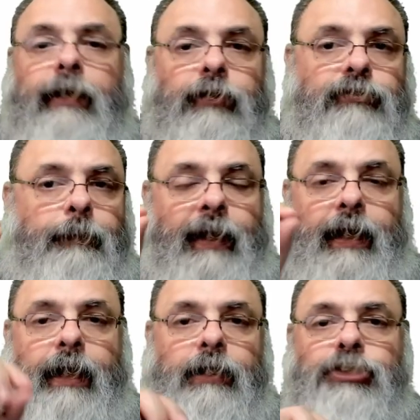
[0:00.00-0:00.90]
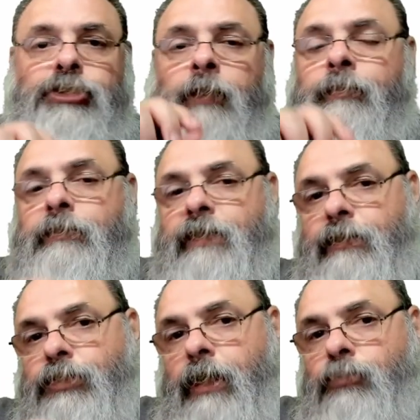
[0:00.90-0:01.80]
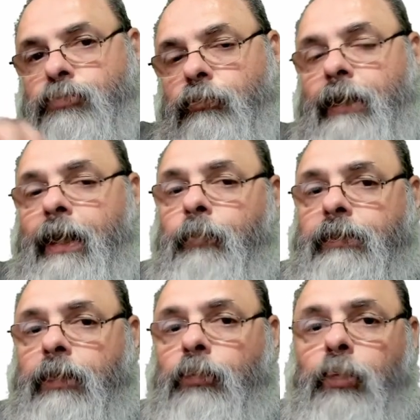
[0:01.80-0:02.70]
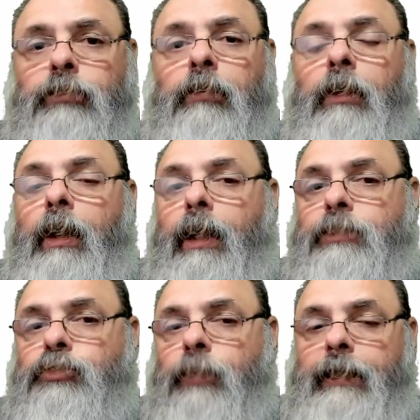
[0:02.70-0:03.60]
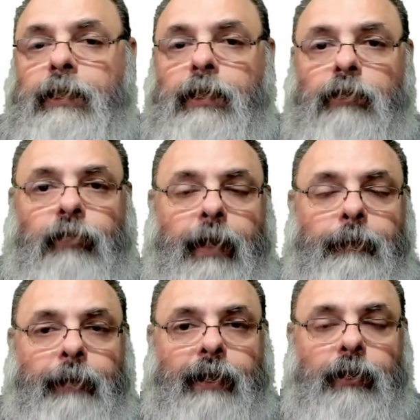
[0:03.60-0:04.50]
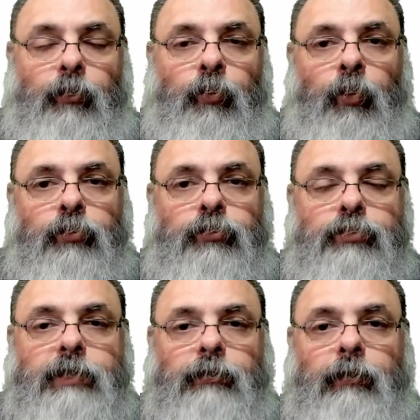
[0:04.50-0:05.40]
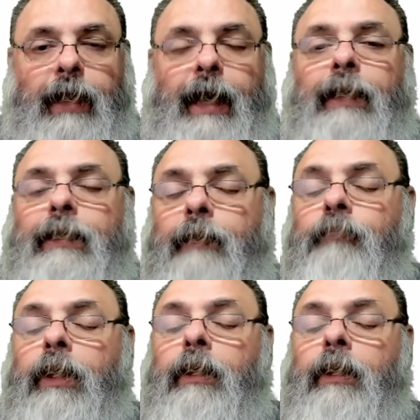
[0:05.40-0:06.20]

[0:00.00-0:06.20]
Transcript: Se você pegar aquele chip, tirar de um celular, botar em outro, a sua linha vai para o outro celular, né?